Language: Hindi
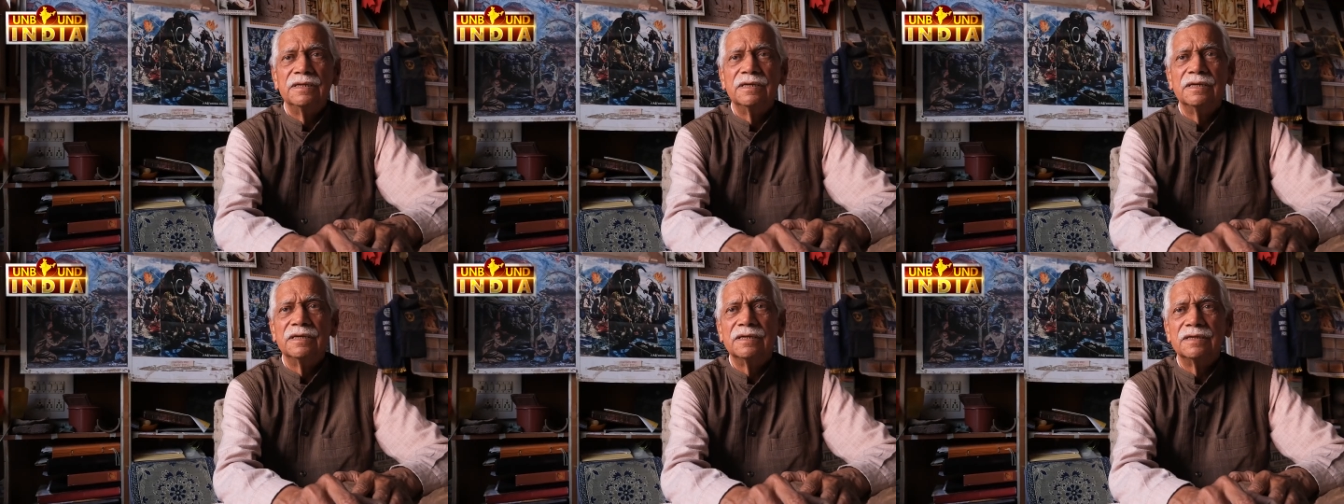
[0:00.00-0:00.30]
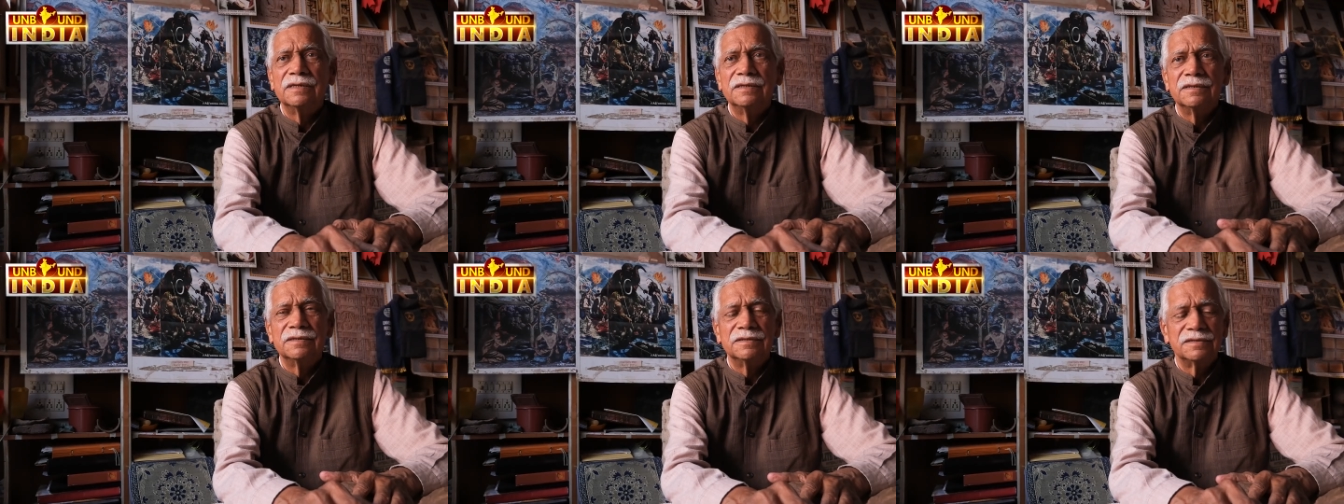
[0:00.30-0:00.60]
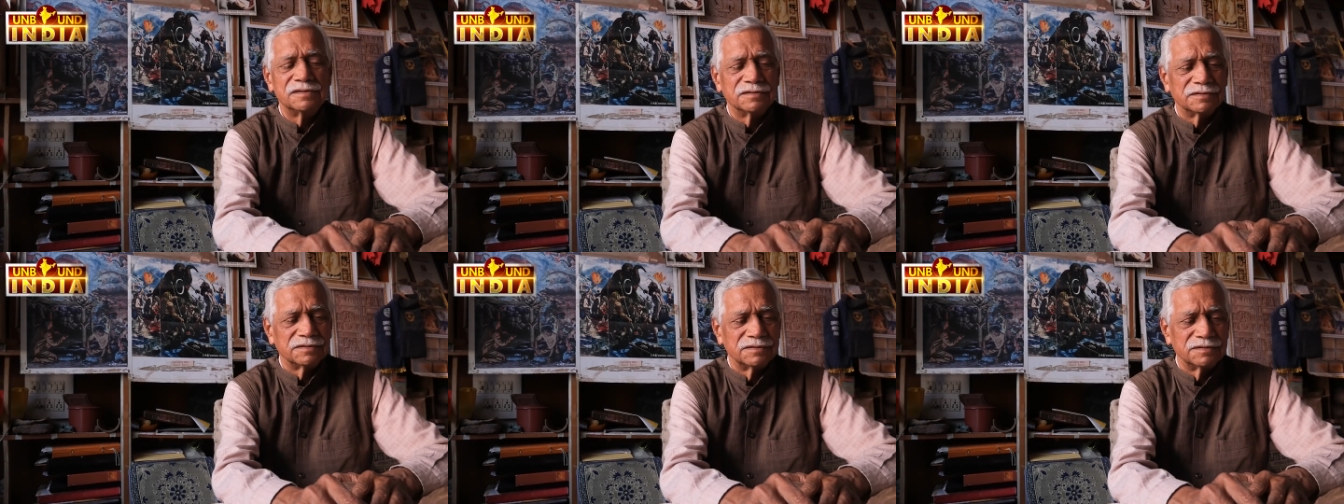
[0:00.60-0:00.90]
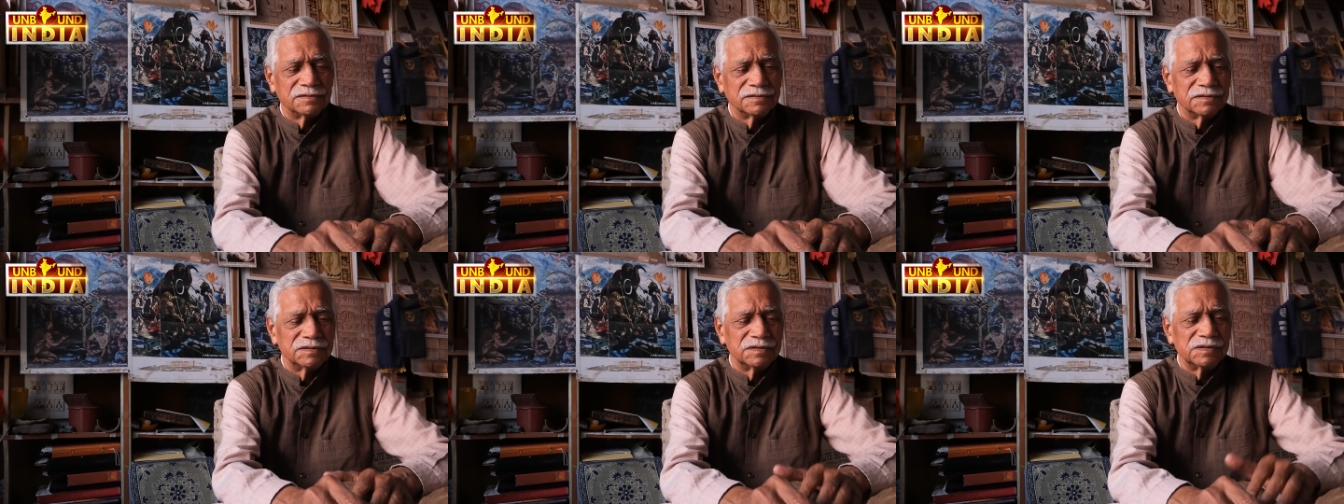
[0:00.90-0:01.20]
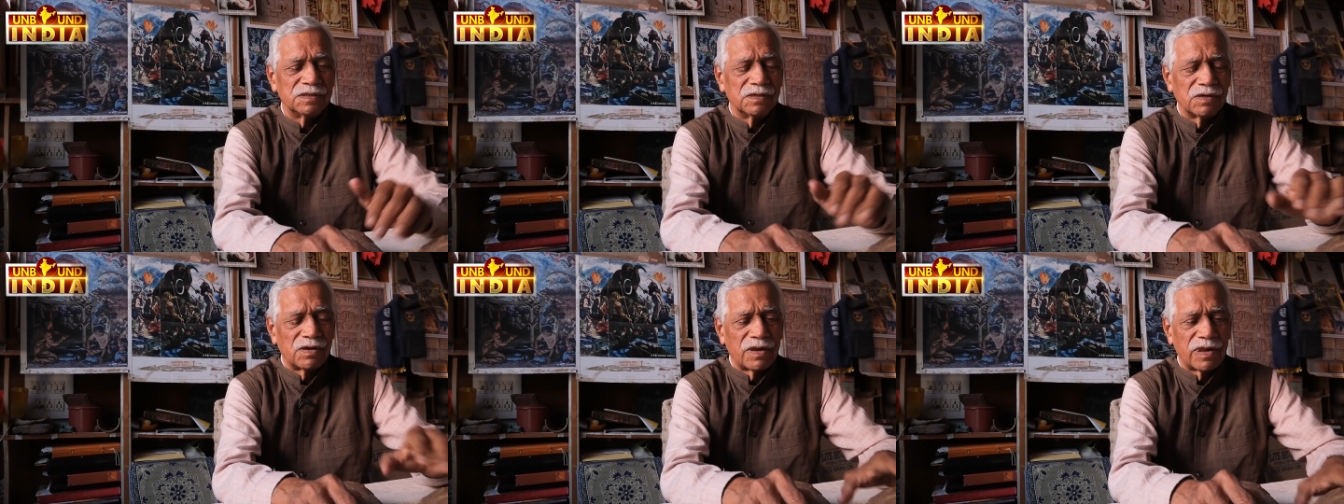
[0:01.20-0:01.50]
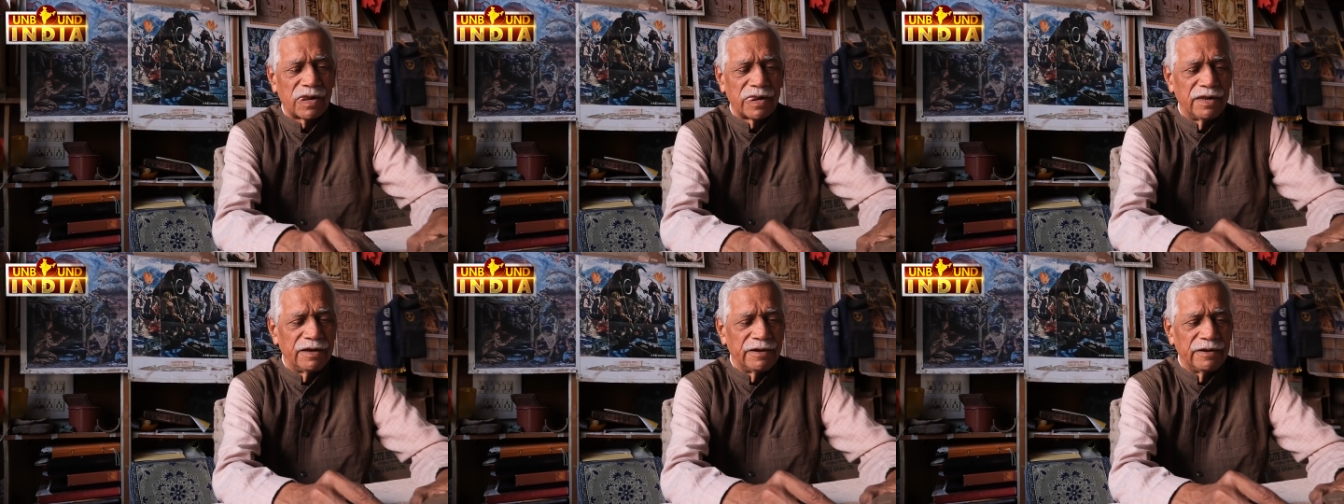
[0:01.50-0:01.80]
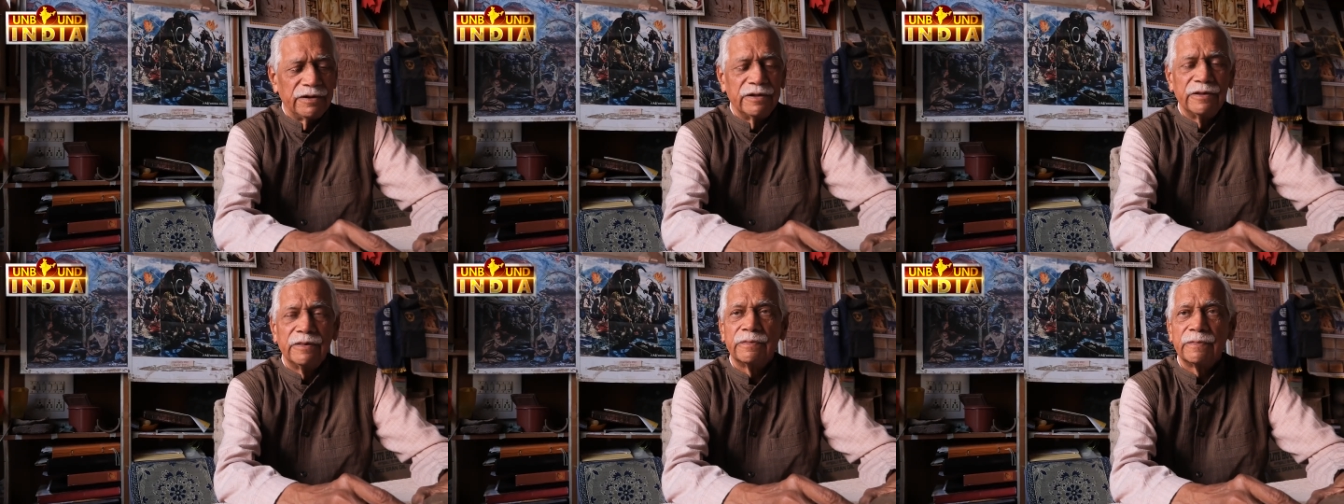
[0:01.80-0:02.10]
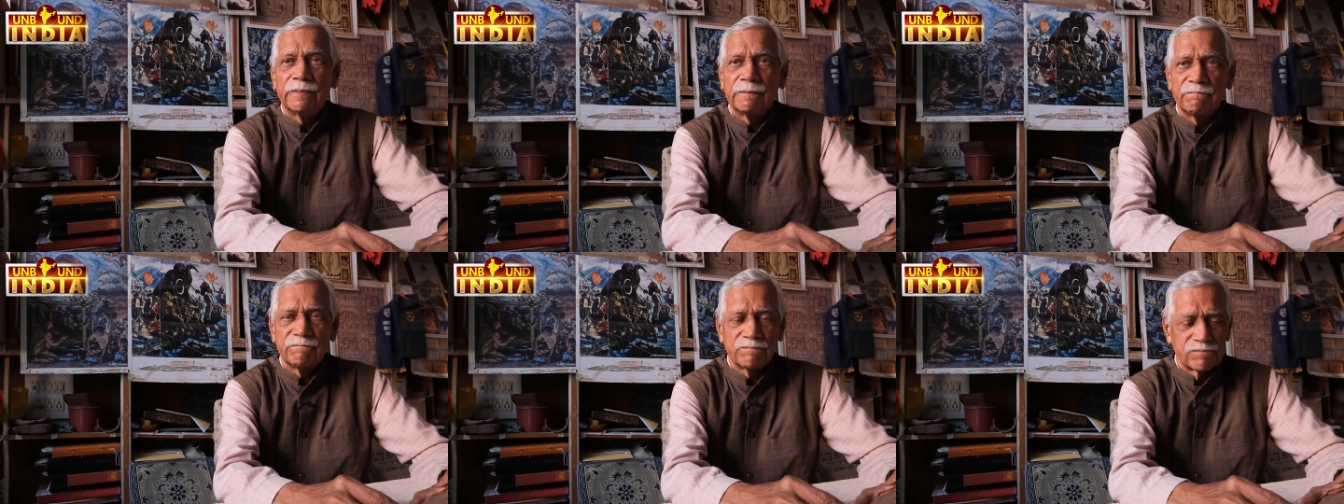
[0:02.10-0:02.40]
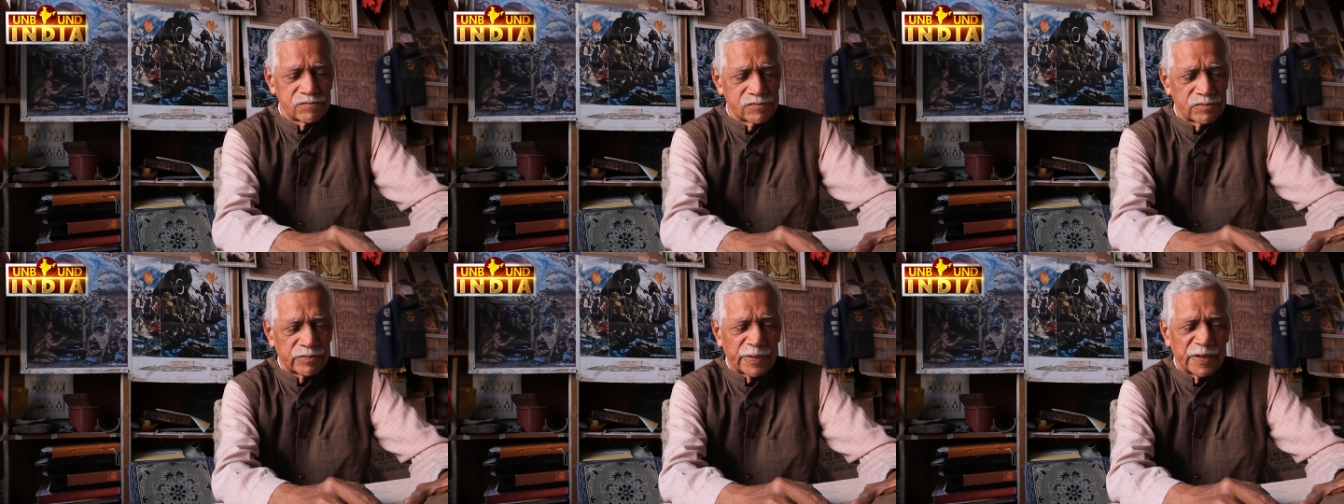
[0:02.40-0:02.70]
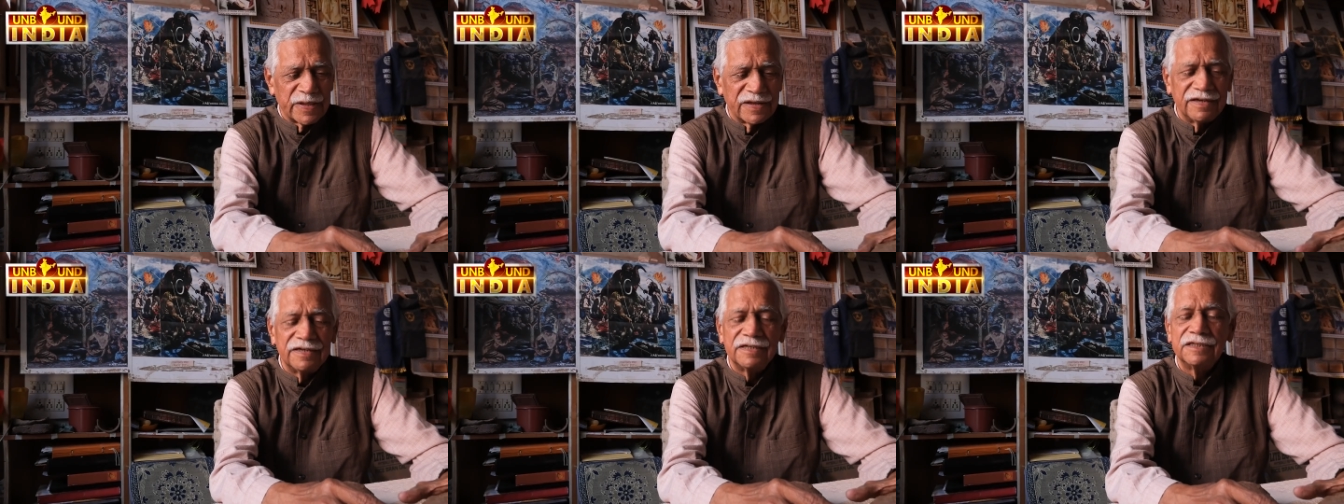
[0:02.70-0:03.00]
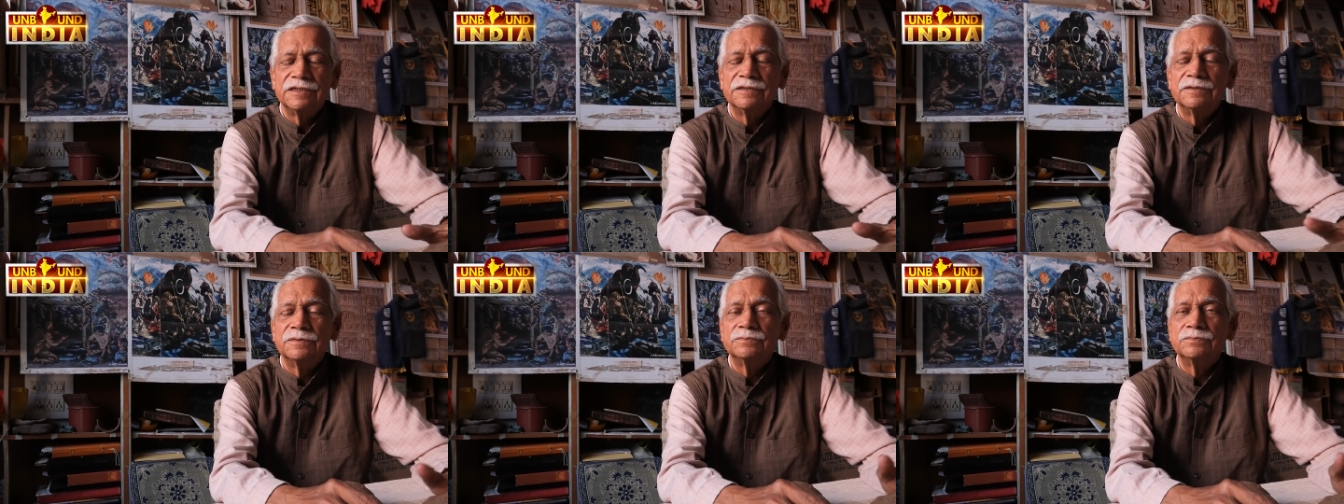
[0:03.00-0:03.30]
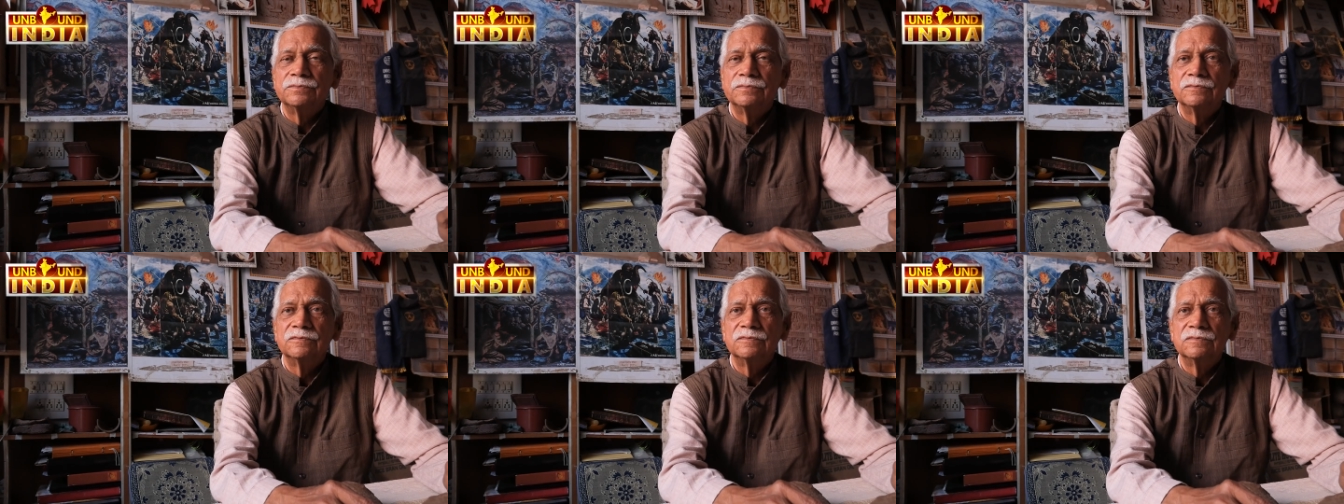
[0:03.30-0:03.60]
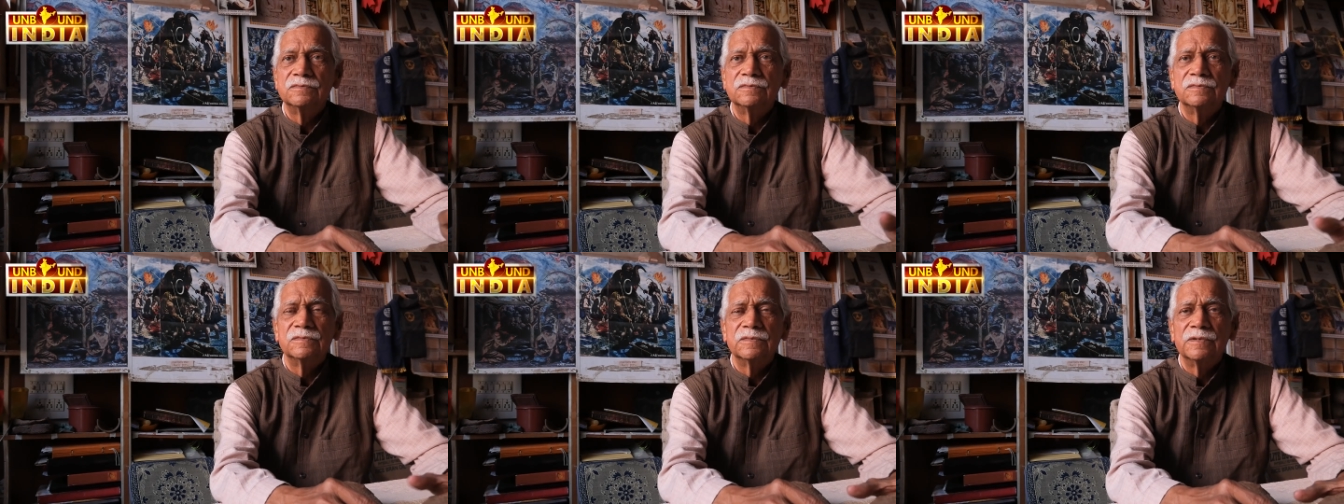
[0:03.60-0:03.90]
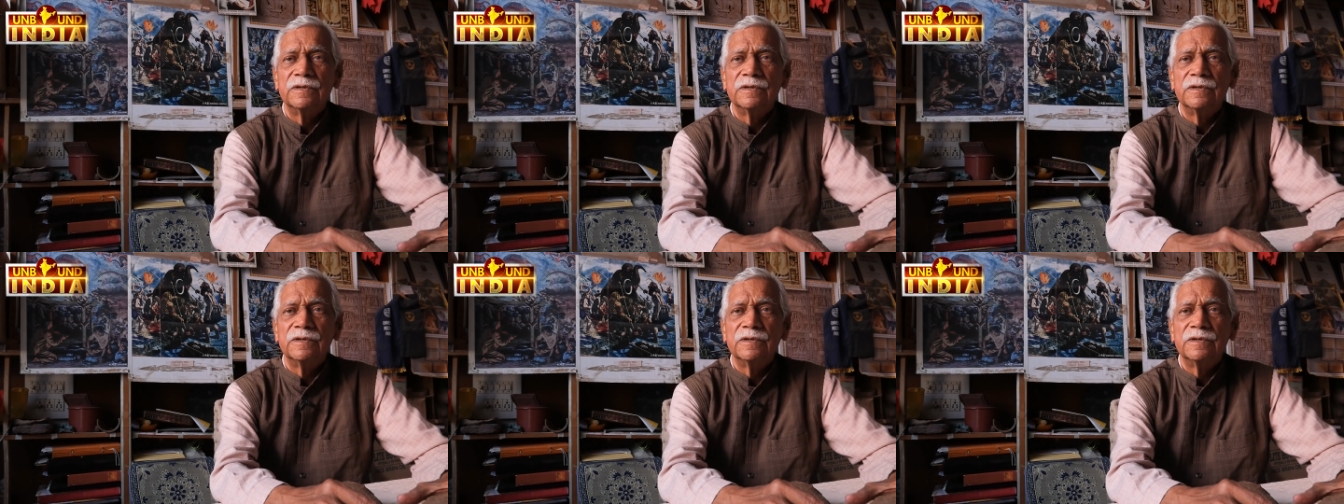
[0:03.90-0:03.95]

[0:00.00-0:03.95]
लब्ध प्रतिष्ठ पुरातत्व शास्त्री नारायण व्यास ने